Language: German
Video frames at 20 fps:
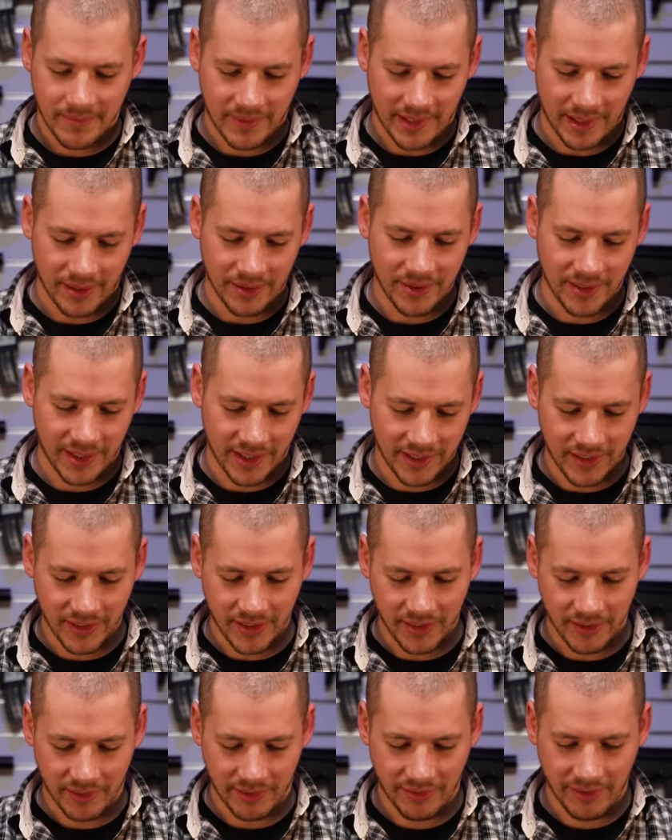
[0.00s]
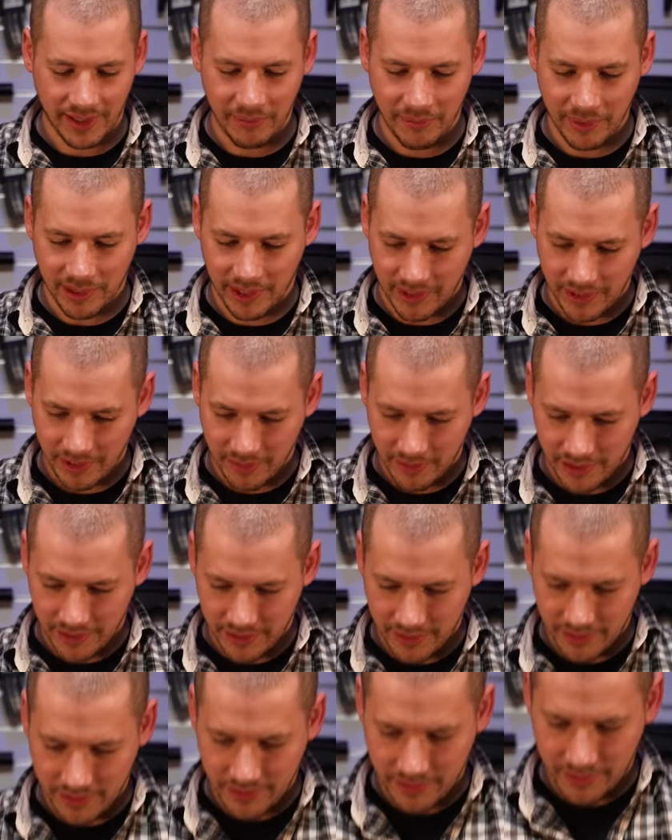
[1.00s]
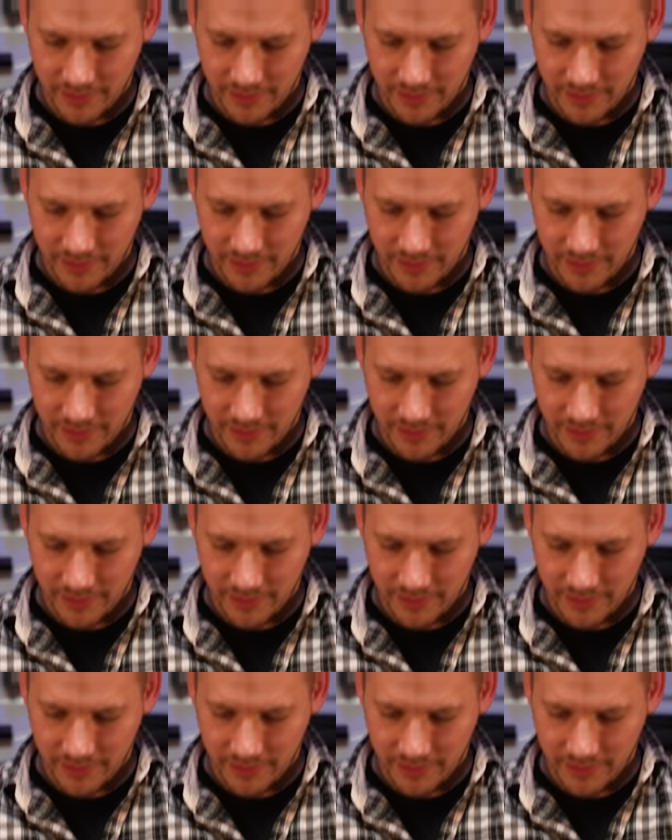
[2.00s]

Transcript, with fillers: Da habe ich doch Angst, dass ich das wegbreche, Mann.